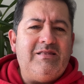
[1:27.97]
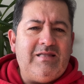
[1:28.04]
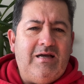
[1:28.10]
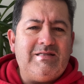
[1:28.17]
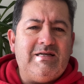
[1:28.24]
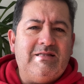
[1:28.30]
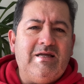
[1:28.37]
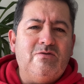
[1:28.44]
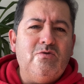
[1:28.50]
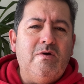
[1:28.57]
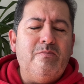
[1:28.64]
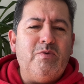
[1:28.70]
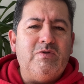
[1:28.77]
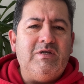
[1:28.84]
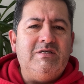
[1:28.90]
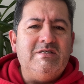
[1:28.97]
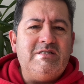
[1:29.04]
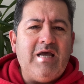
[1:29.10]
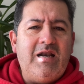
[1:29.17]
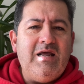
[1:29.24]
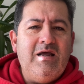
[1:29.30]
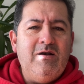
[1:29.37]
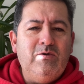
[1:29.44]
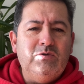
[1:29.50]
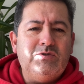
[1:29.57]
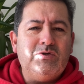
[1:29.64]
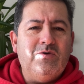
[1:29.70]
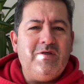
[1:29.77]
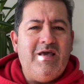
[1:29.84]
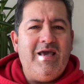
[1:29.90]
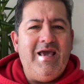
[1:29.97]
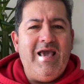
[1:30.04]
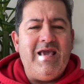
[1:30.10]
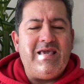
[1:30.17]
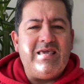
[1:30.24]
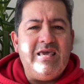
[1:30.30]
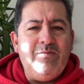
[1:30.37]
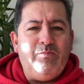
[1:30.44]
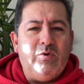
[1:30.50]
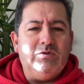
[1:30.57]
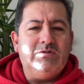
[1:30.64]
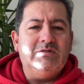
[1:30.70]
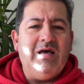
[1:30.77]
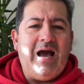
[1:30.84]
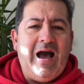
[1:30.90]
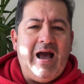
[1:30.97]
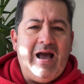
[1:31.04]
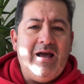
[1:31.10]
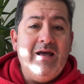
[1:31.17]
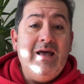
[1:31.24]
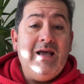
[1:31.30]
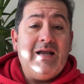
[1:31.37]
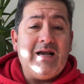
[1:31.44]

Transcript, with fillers: está tratando de potenciar el uso de equipos a